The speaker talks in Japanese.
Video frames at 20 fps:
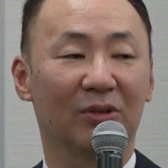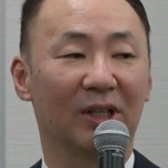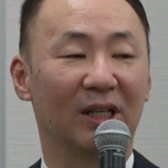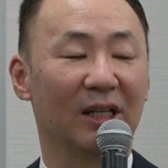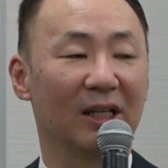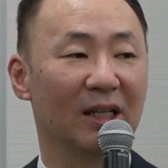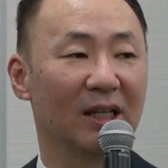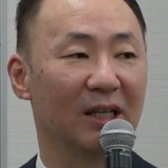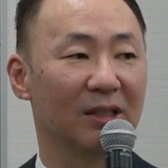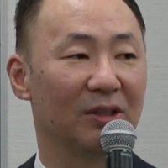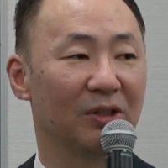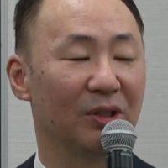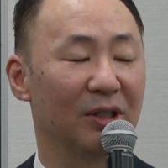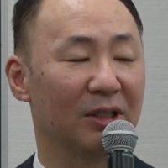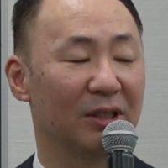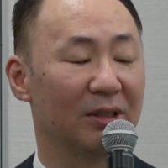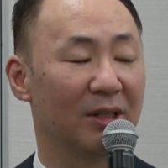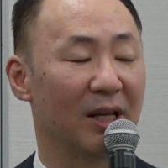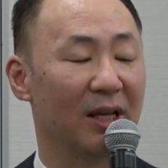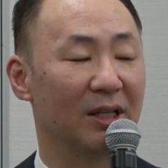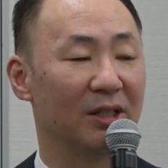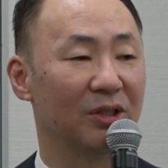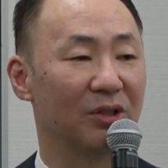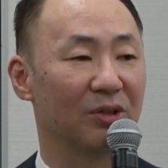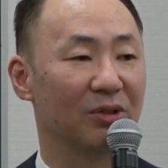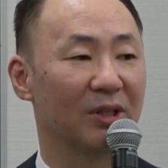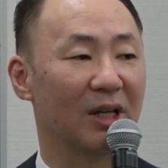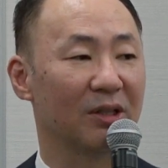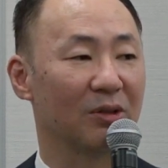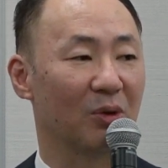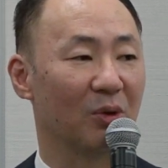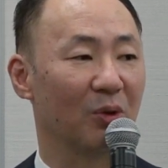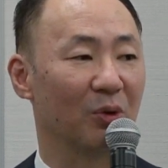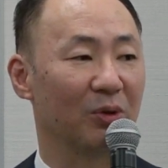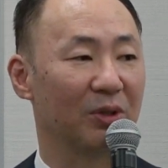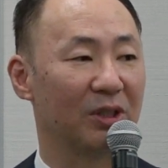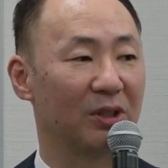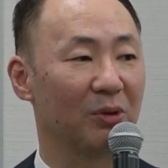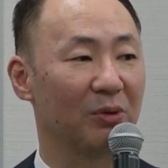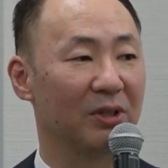の金額年収だと
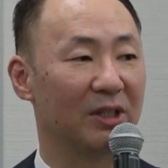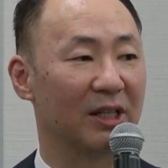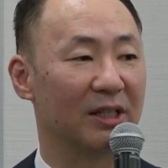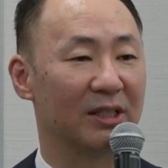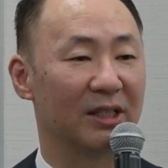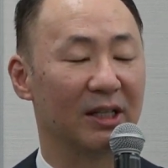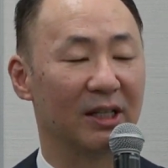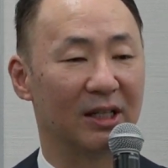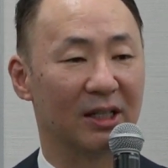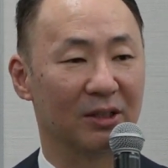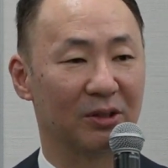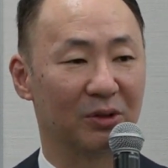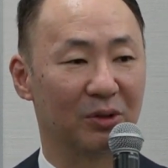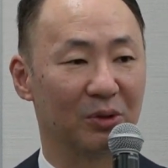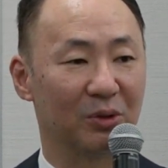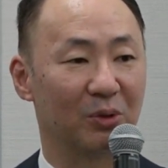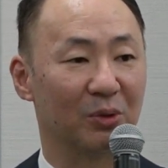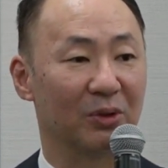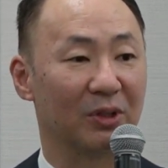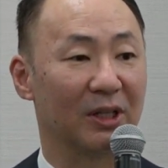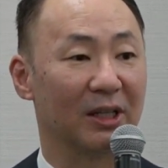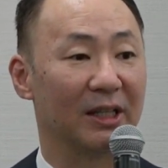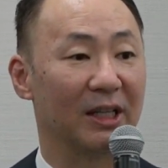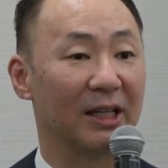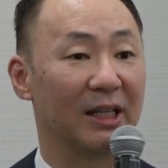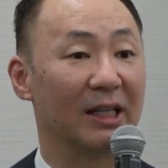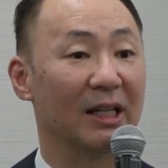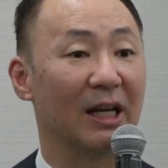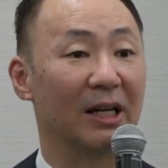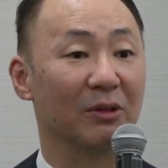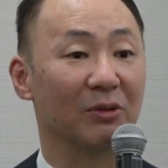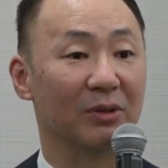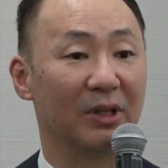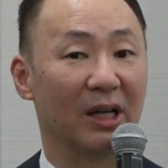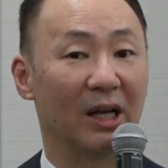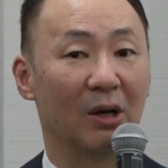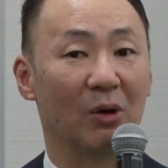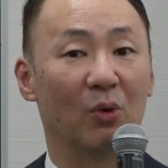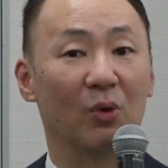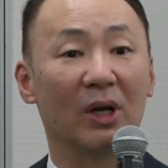1人で生活することができないの
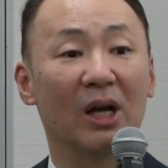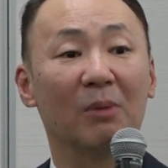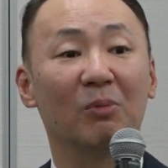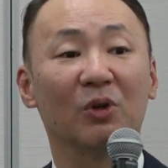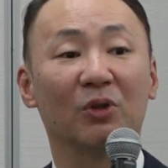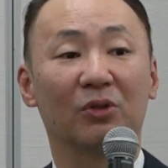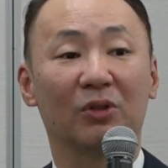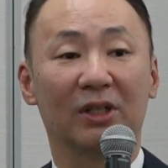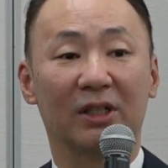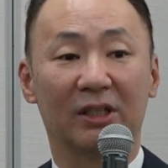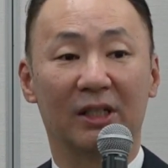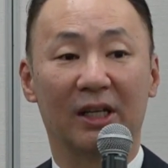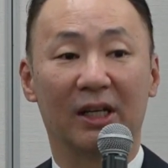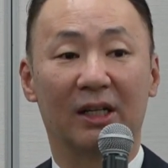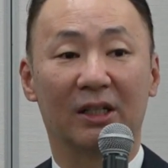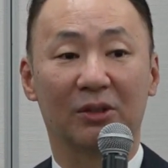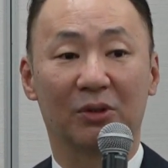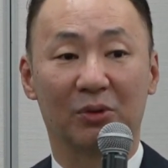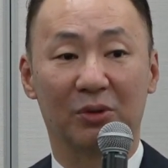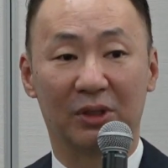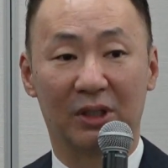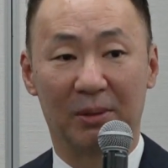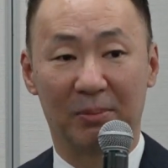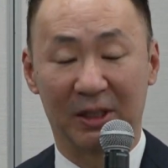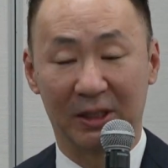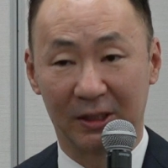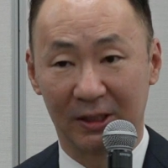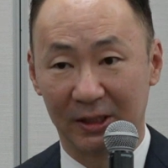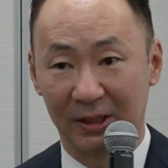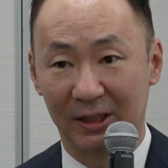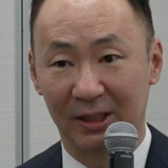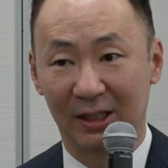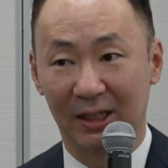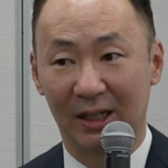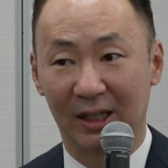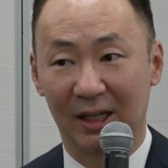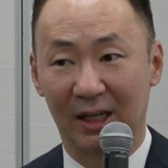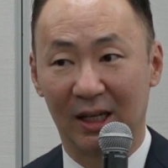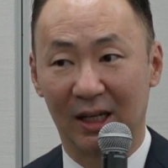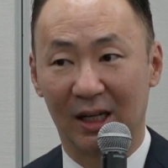で親元で生活をしてます
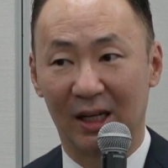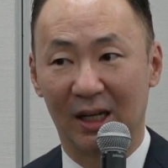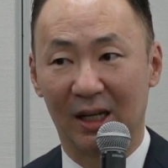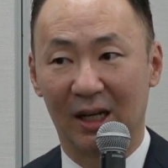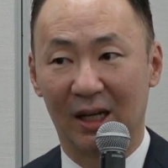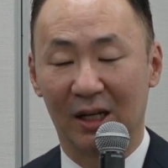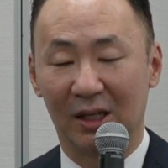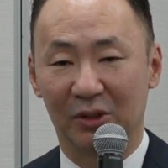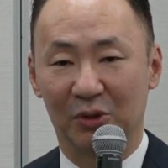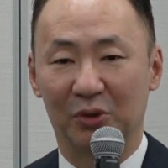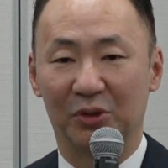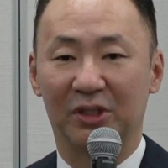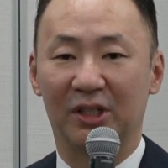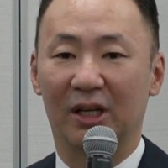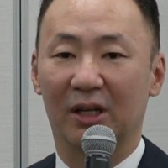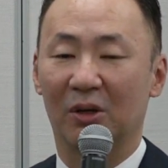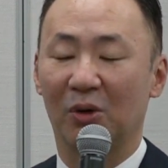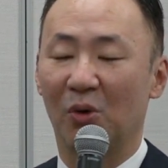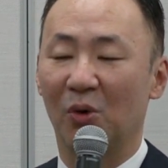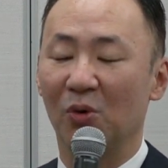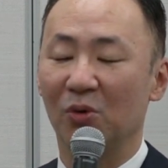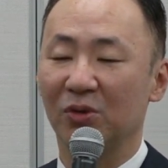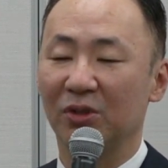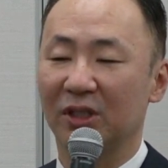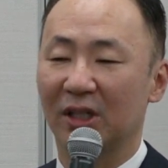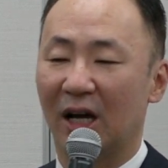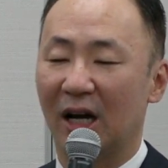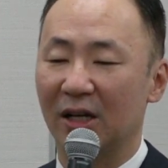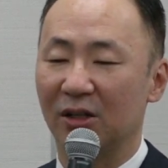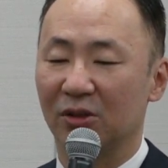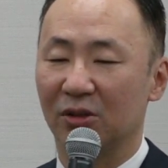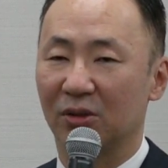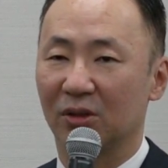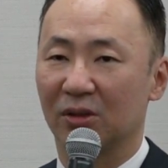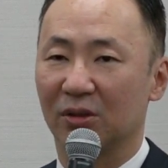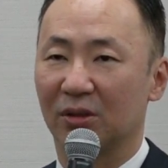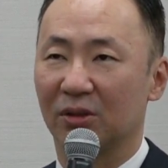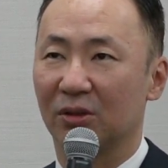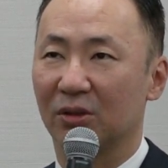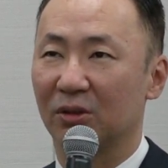そしてコンサある
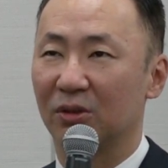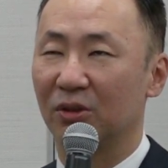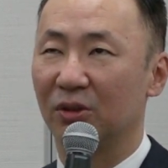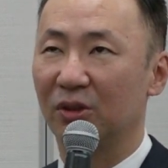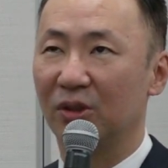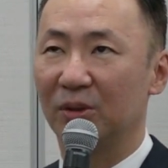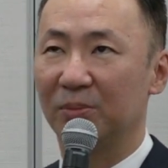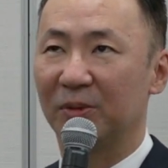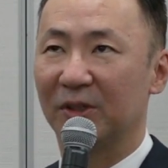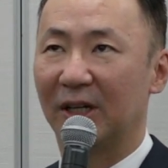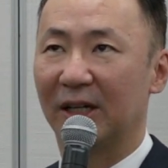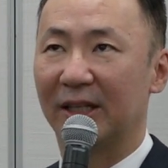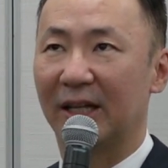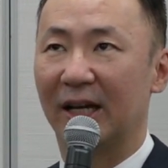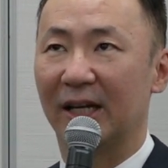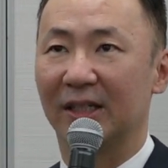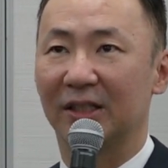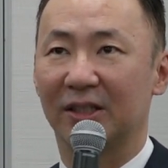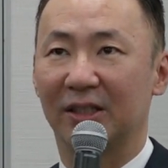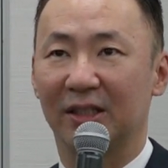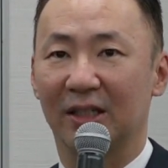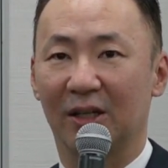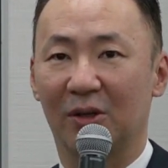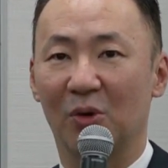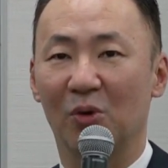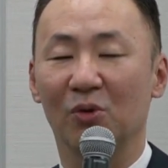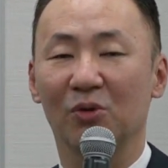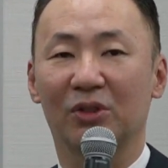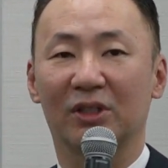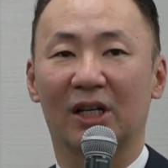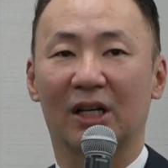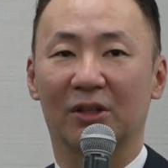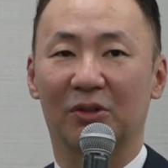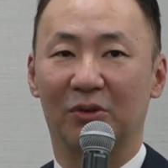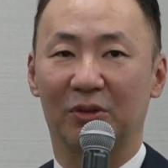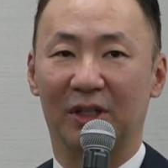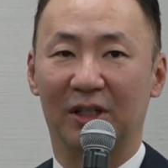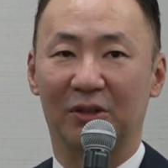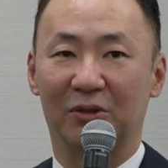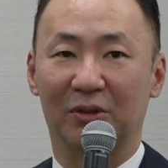グループが大好きで
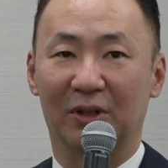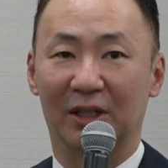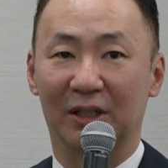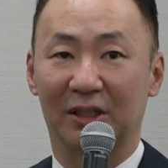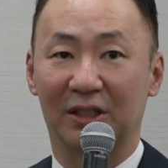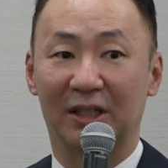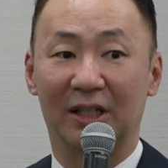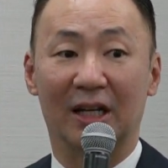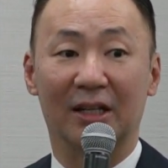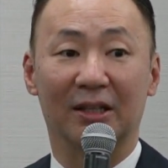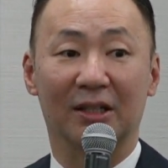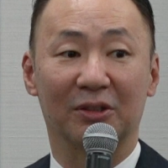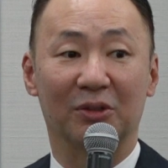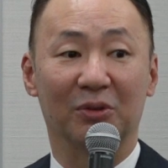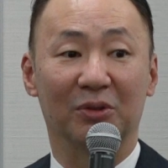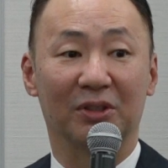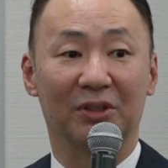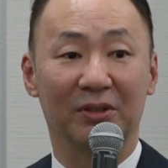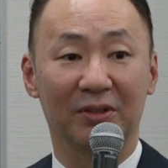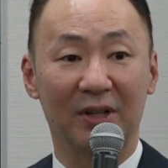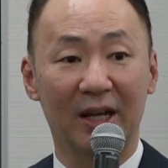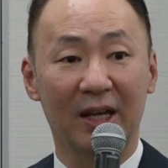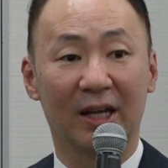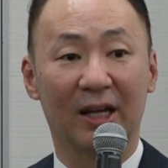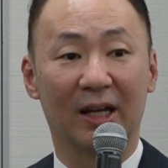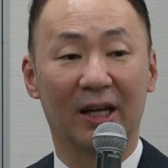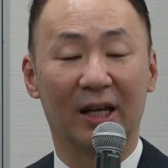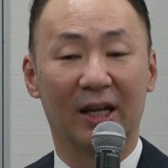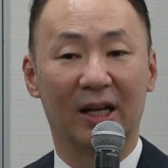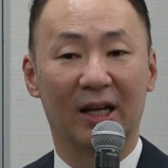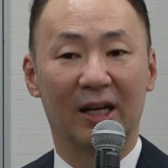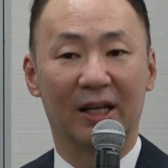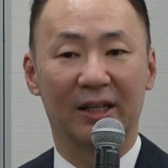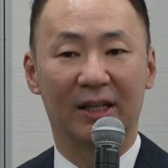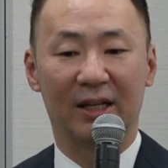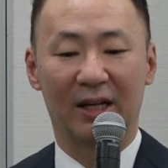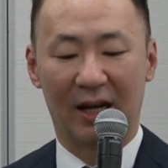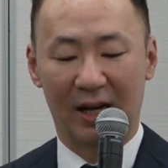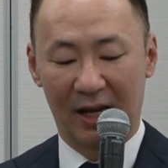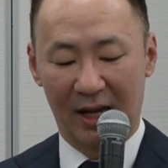コンサートに行くのが好きなんだそうですよね
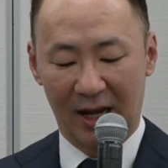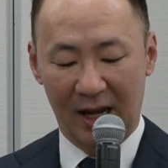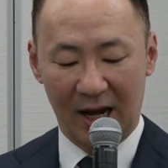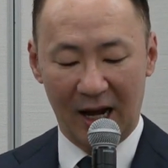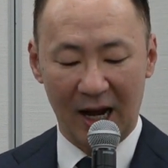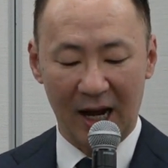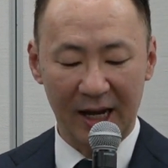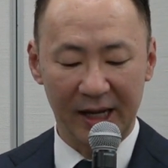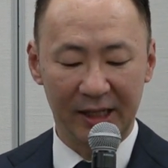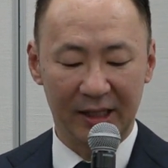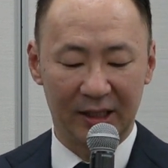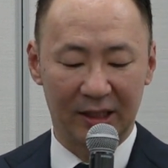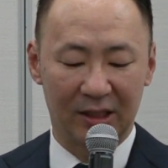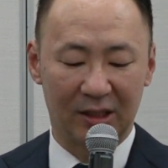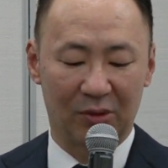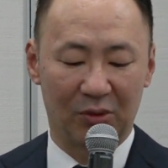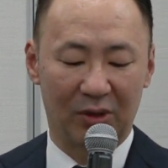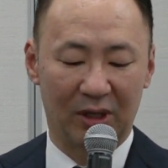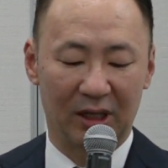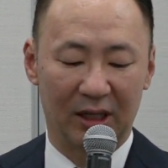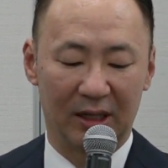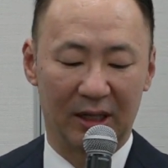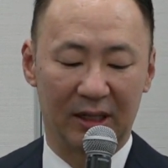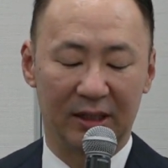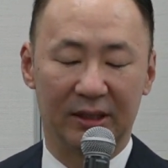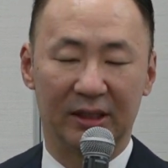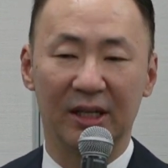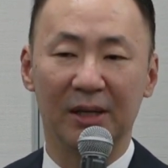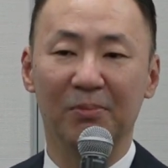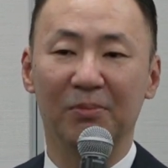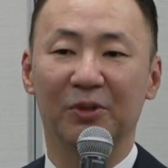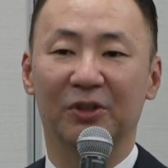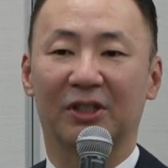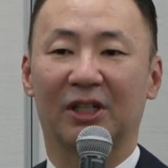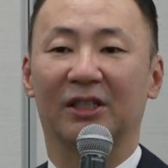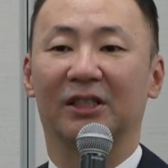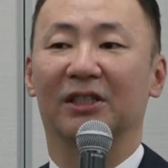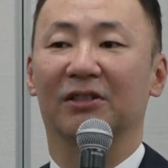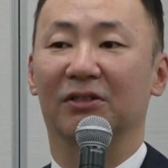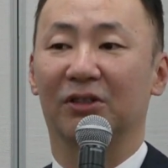でね入ったお金ね全部
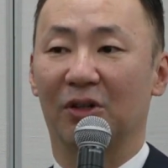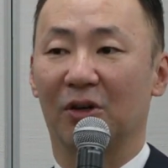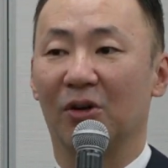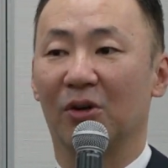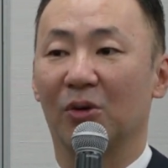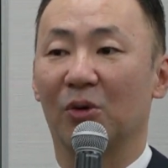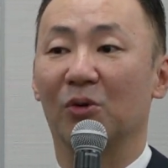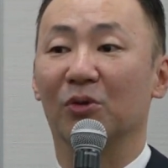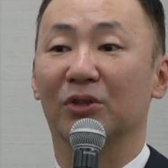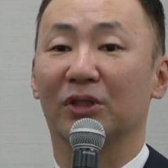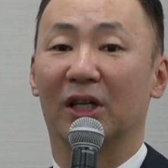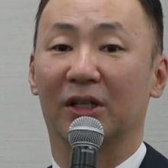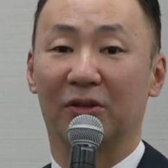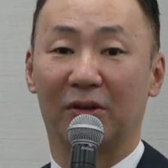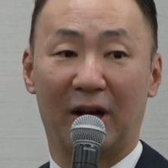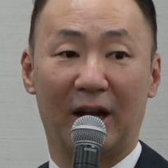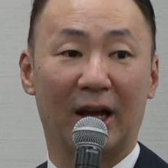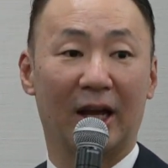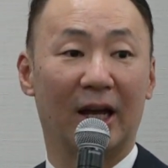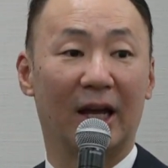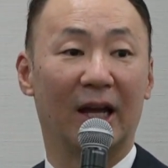使っちゃうんですよコンサートで